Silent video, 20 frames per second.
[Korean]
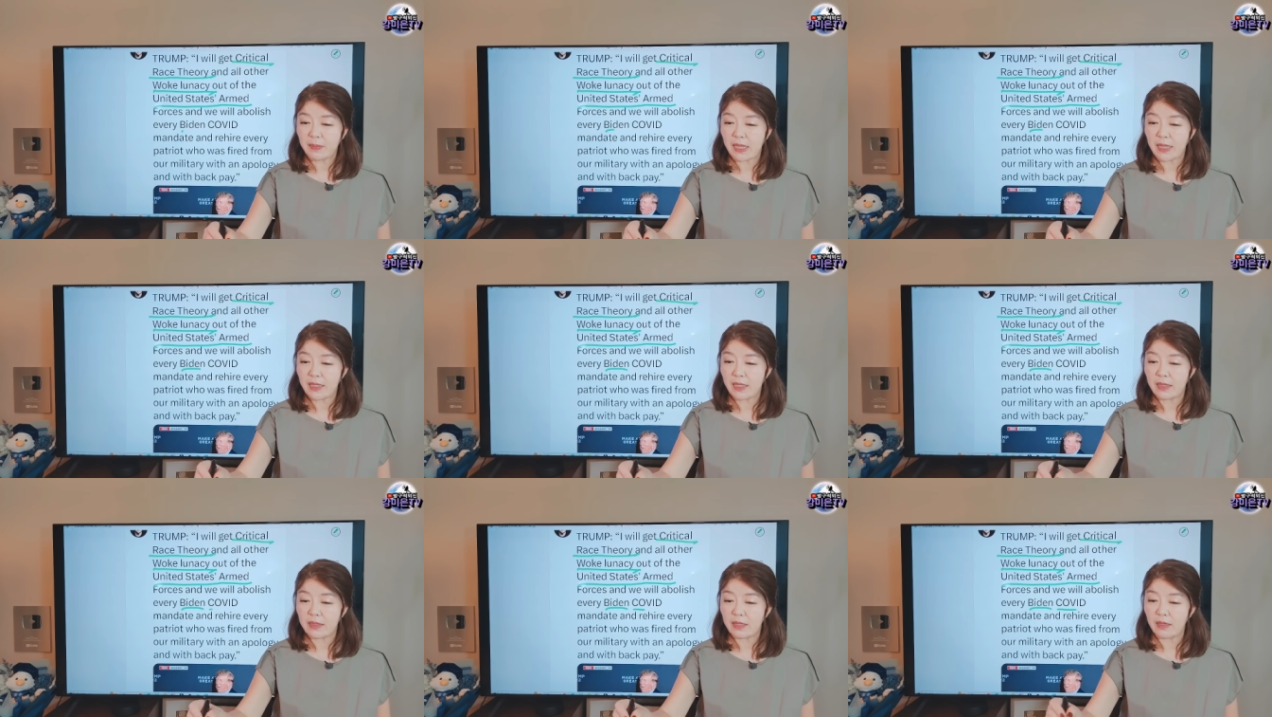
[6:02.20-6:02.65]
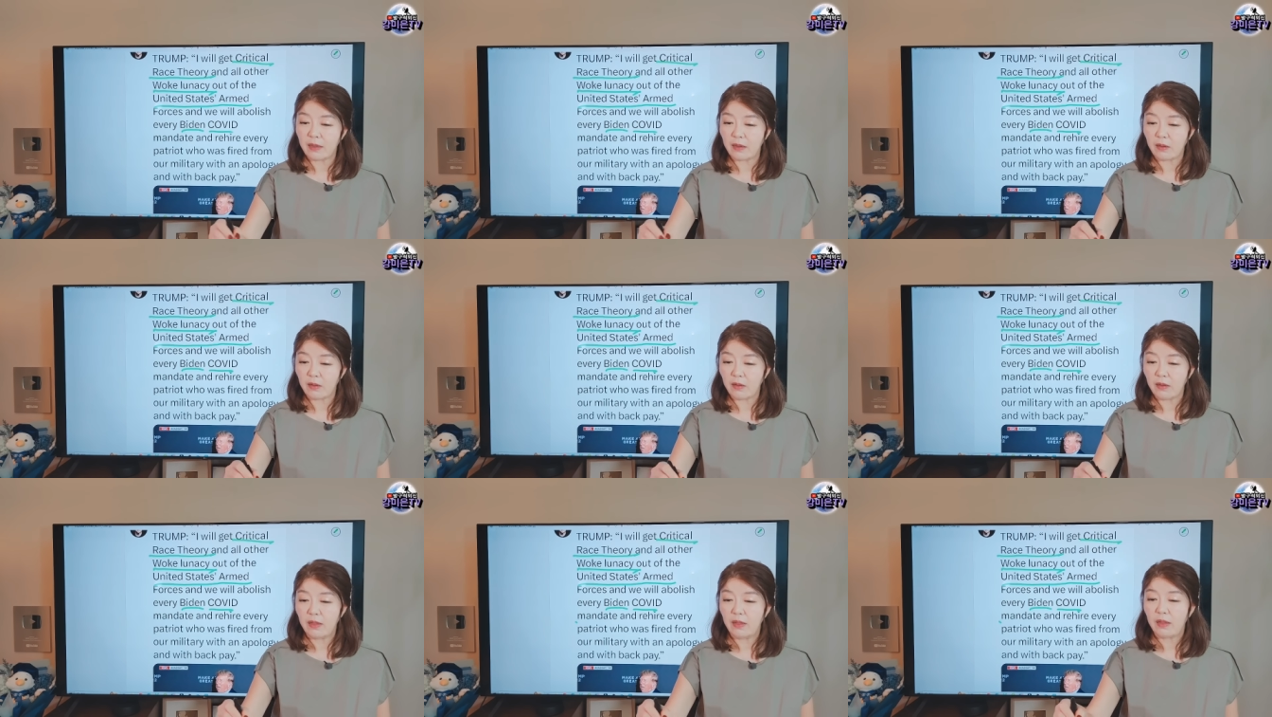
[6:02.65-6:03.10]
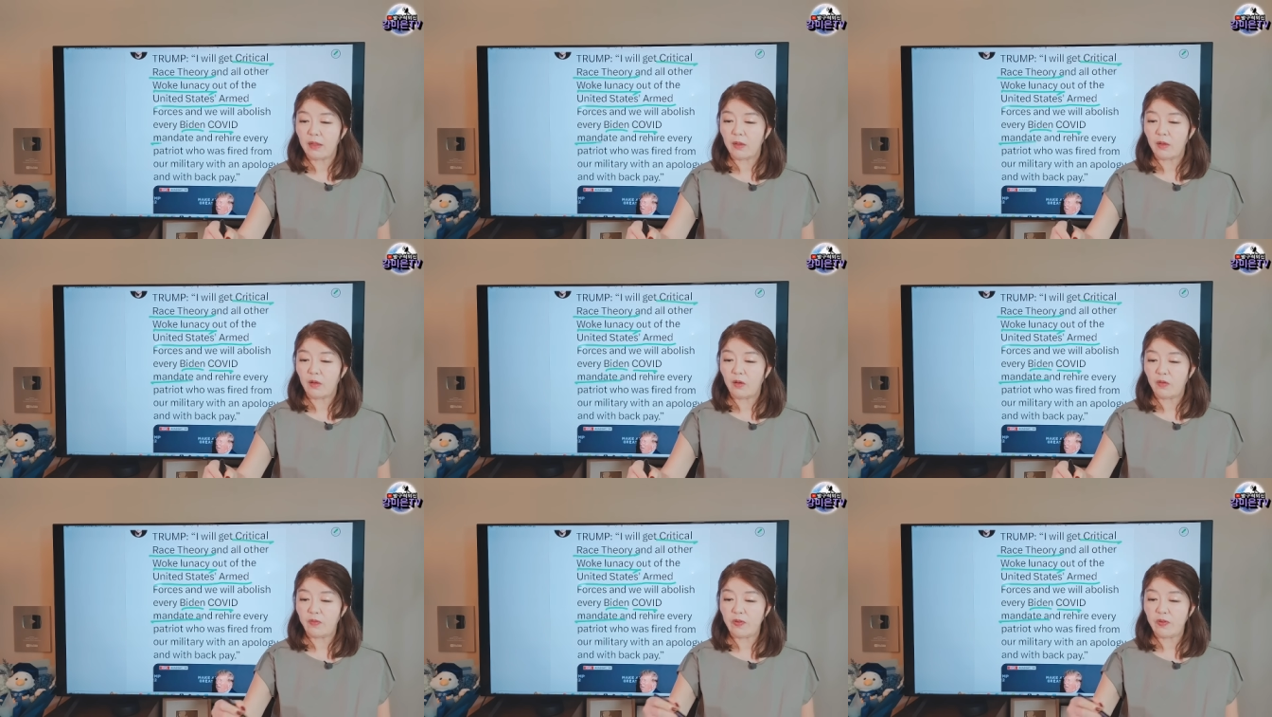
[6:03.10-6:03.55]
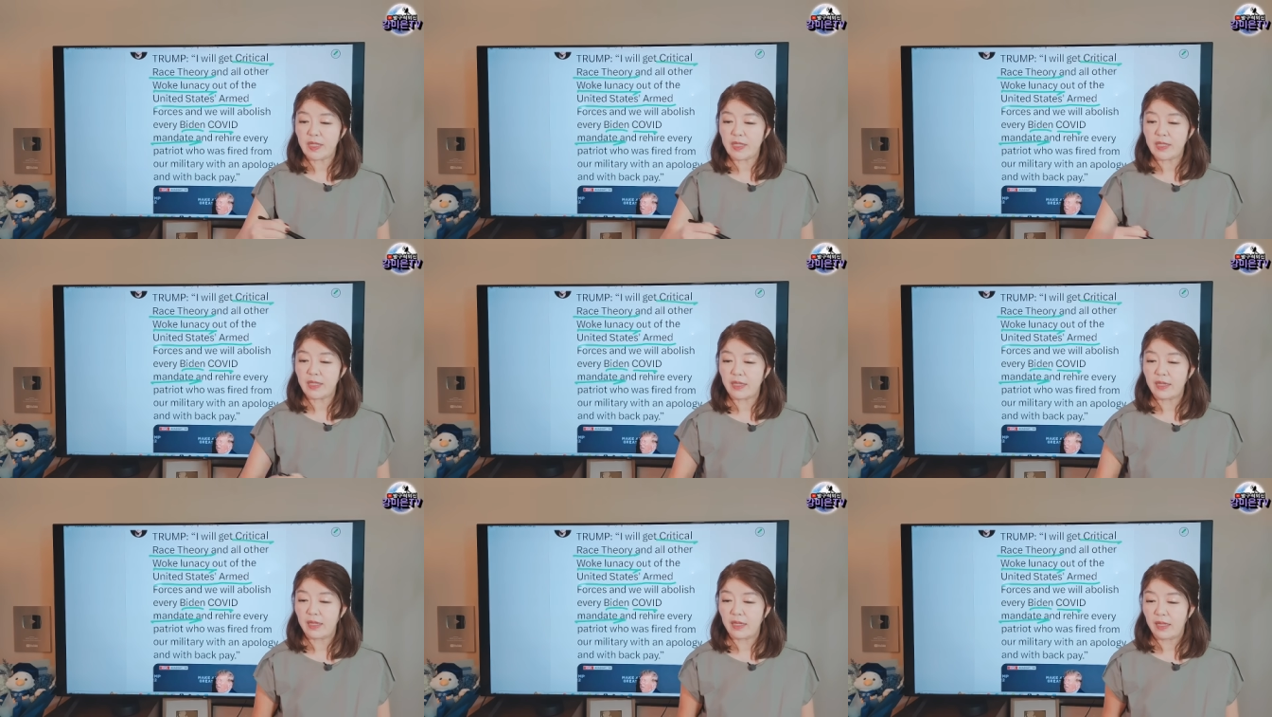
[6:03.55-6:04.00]
만들었던 코비드
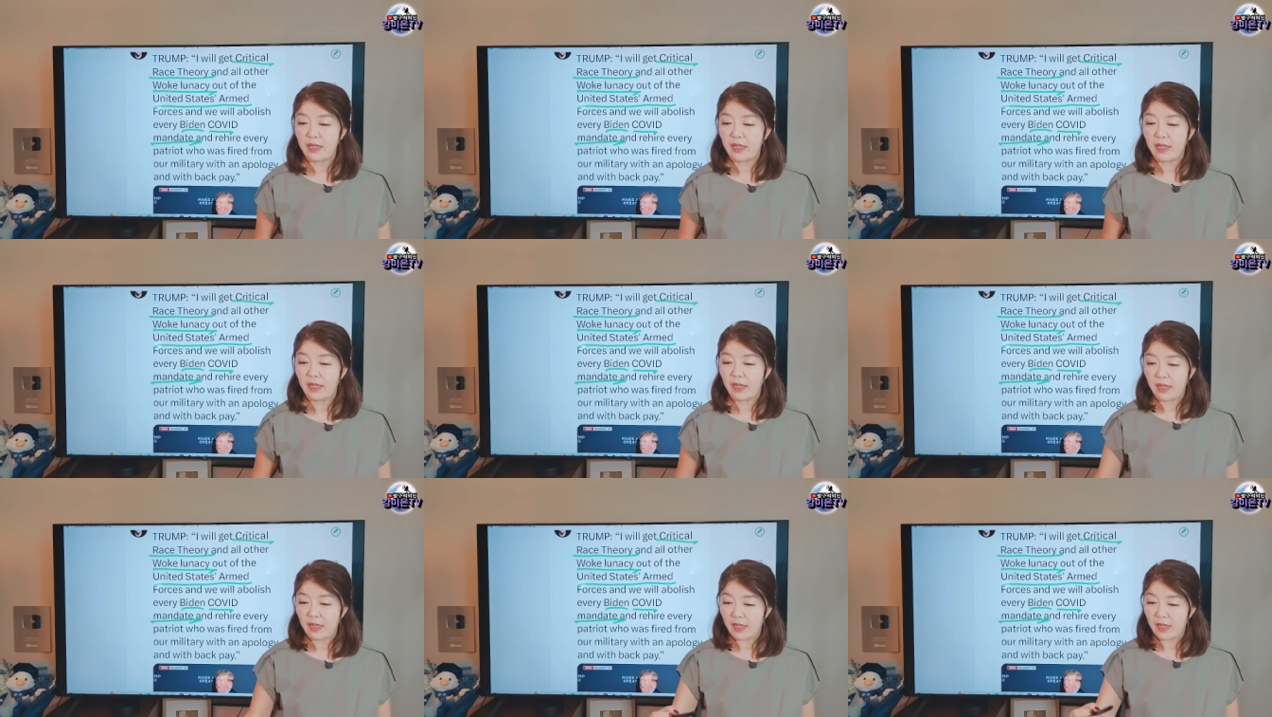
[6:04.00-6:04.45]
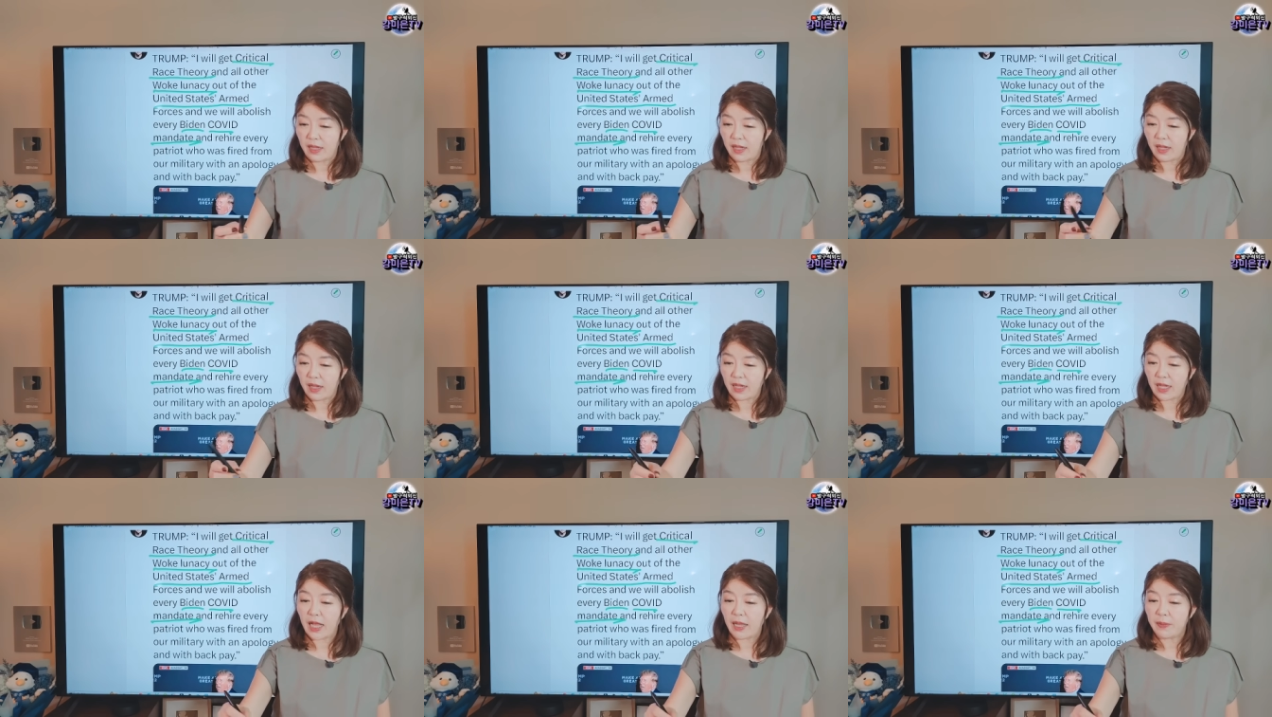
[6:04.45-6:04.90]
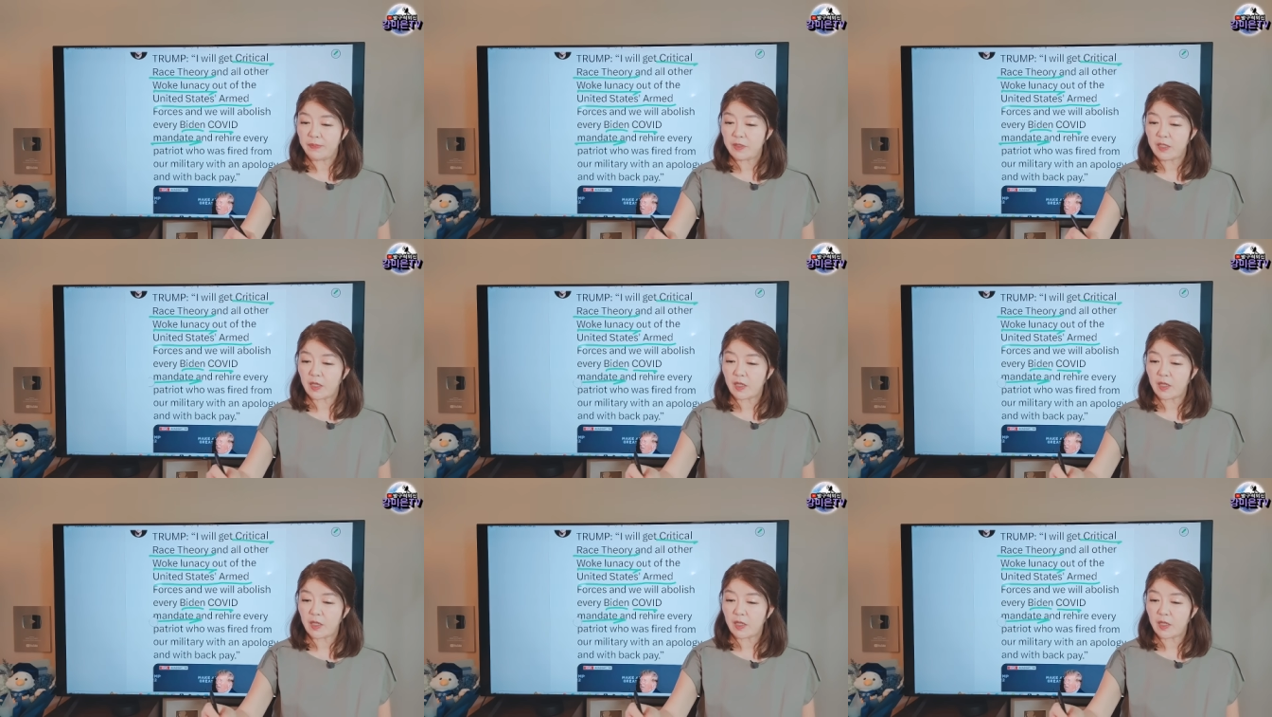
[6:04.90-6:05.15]
강압